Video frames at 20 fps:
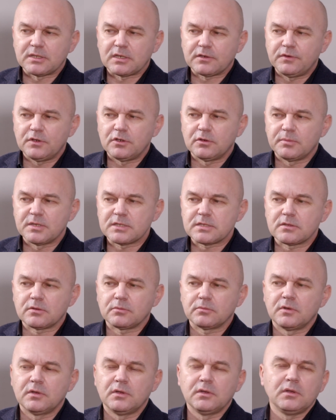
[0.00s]
Na chwilę
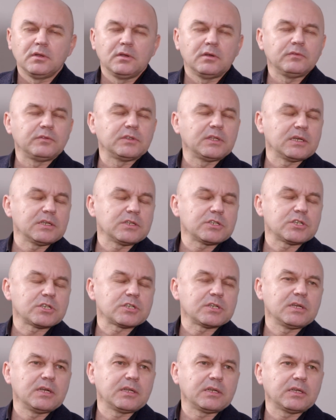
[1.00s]
obecną wydaje się,
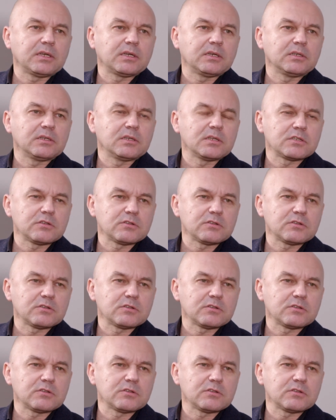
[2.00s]
że Erik e,